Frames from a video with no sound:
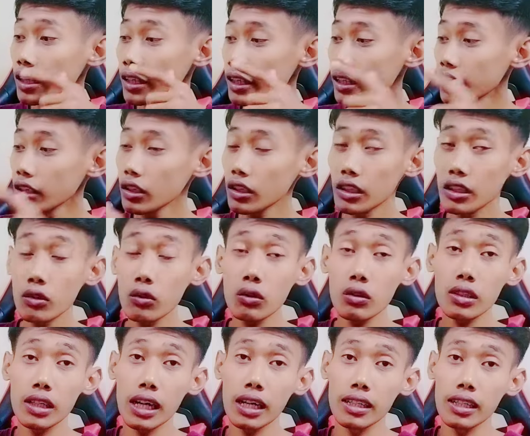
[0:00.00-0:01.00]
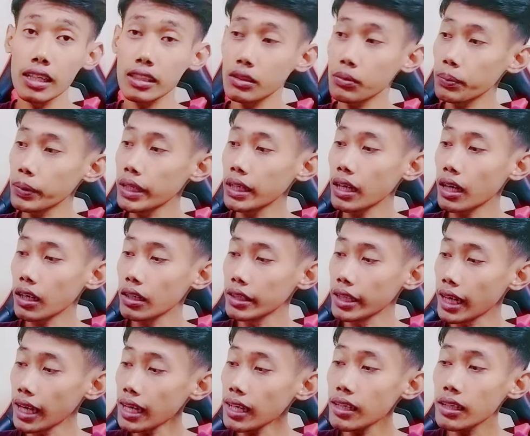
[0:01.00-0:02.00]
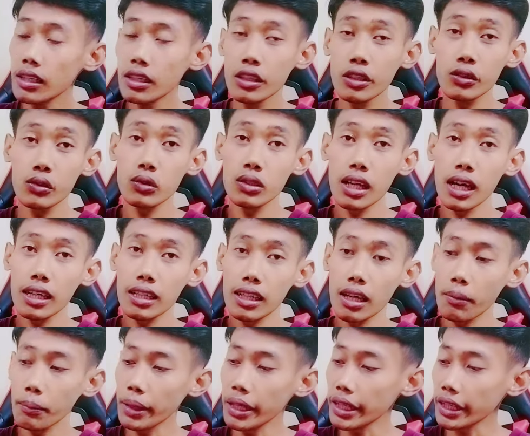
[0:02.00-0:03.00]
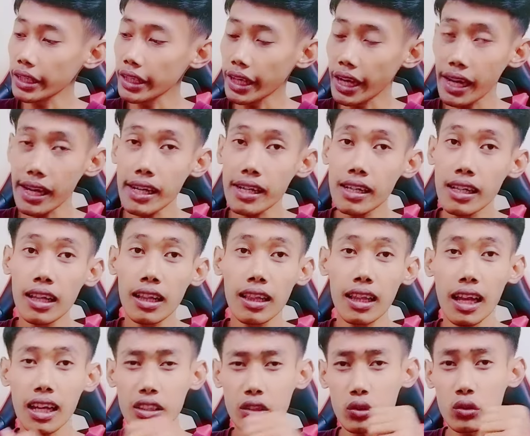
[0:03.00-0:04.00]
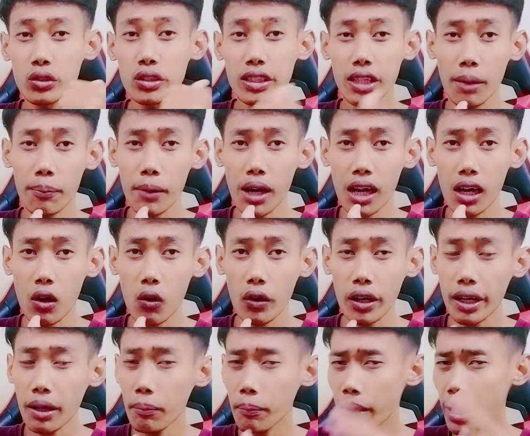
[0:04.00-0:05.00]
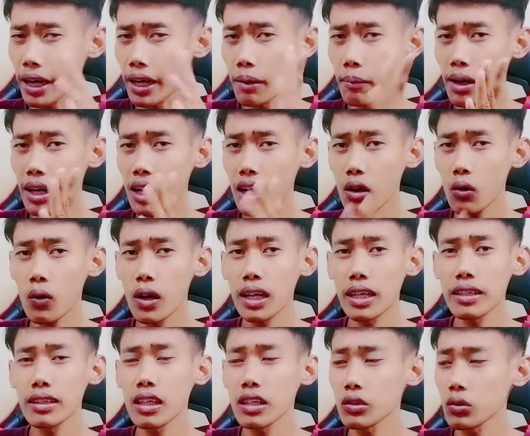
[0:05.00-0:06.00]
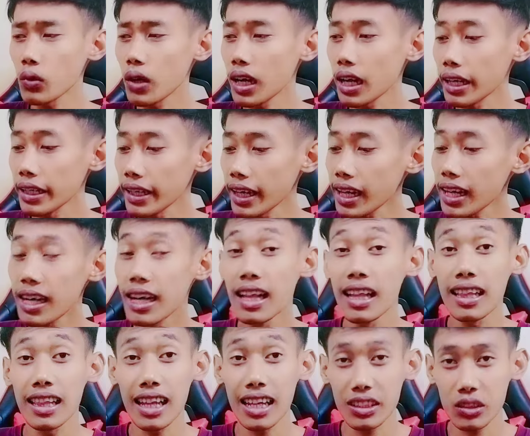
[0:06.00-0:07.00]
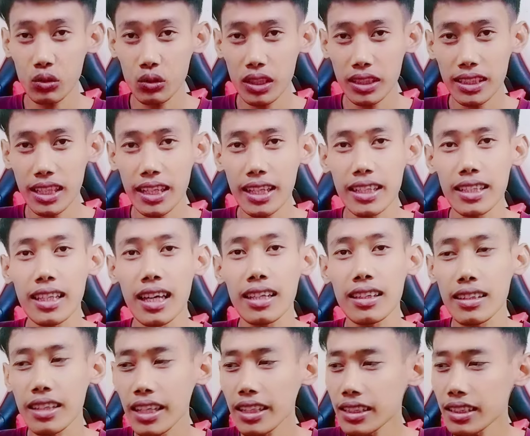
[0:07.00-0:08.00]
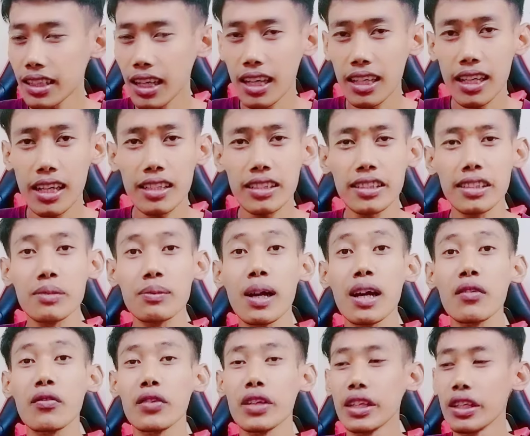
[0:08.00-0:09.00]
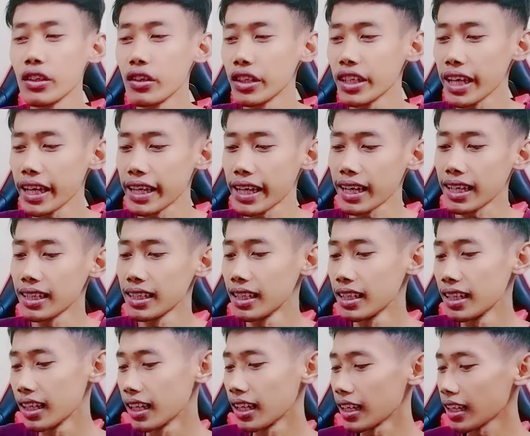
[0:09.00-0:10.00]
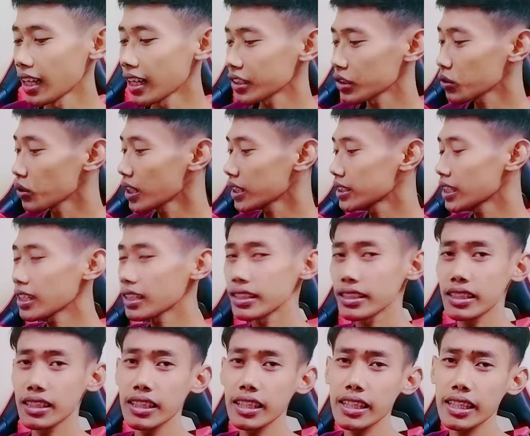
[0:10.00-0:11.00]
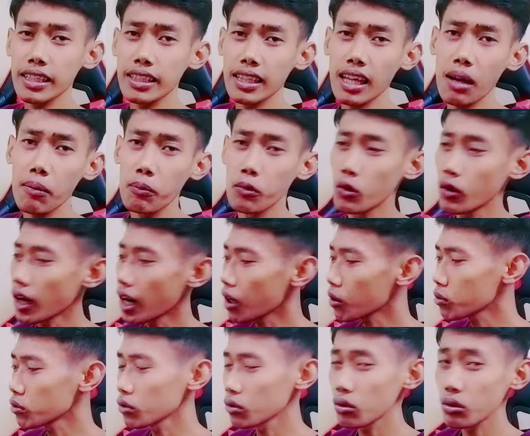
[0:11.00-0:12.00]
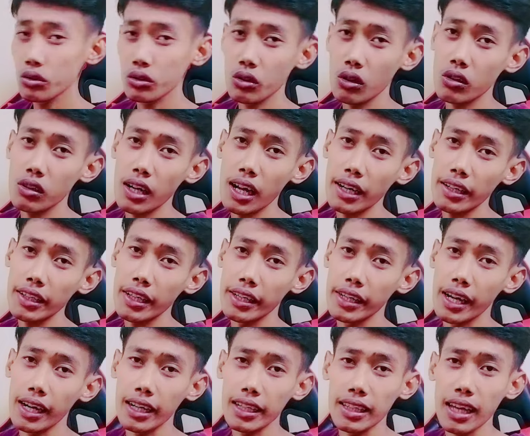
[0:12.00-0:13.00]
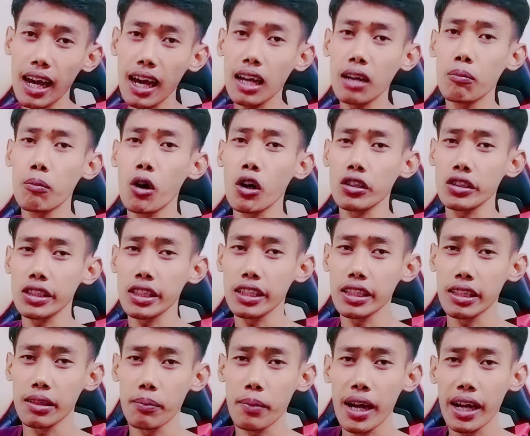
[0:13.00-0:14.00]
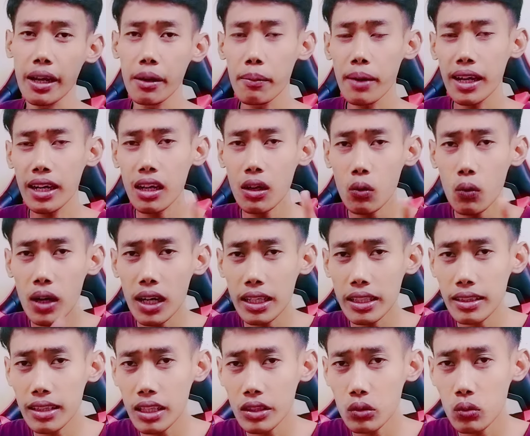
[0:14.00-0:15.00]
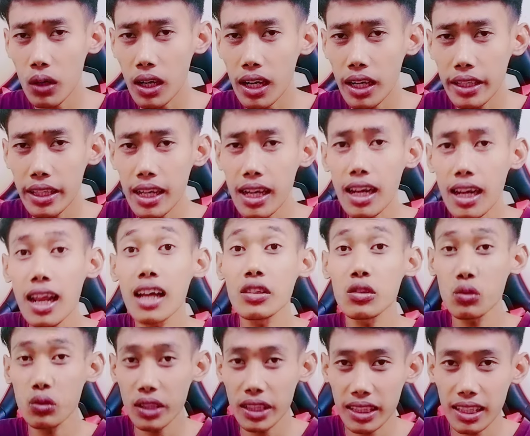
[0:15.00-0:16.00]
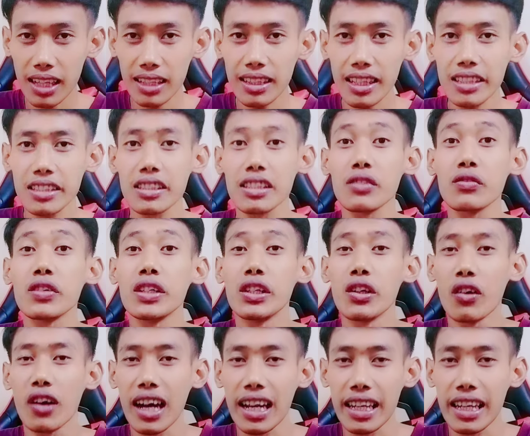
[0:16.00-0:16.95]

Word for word: Ini itu udah ada speakernya, sudah ada micnya langsung siap karaoke, bagaimana kualitas suaranya, langsung saja kita tes, kalian simak videonya ya. Langsung aja di sini kita buka untuk soundcardnya ya, kita unboxing nih. Bagaimana kualitas suaranya langsung kita tes di video